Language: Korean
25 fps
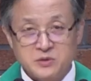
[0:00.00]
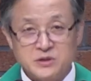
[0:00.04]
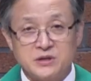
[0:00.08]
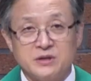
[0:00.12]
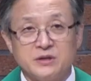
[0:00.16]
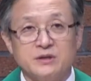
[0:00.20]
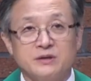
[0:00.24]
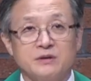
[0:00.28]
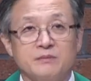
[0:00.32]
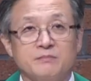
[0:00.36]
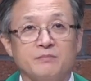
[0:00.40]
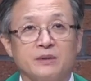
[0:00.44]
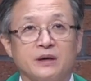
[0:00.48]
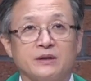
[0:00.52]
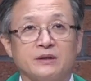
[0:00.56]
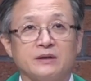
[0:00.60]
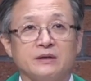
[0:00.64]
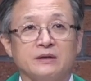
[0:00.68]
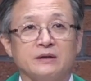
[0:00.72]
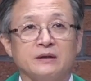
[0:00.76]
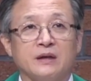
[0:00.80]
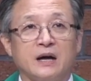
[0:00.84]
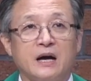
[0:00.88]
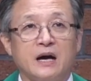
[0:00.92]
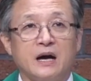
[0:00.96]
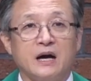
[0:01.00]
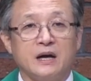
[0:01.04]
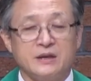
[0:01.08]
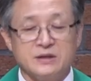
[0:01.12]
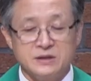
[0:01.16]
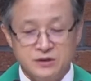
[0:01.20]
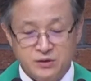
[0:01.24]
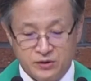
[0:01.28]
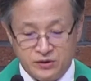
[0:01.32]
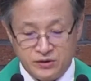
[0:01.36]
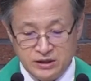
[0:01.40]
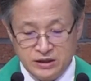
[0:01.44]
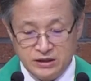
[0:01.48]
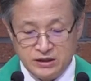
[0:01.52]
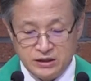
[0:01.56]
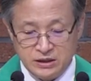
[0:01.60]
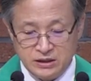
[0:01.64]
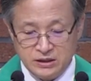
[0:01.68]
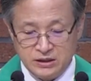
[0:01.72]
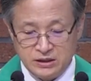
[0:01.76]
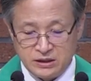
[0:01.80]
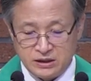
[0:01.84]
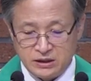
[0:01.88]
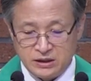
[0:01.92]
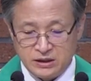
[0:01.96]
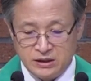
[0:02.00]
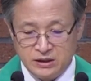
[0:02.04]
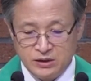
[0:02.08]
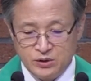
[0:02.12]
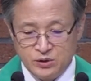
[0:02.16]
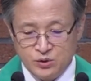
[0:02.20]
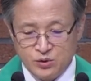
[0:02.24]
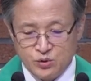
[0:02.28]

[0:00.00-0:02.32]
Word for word: 지음받은 한 여인이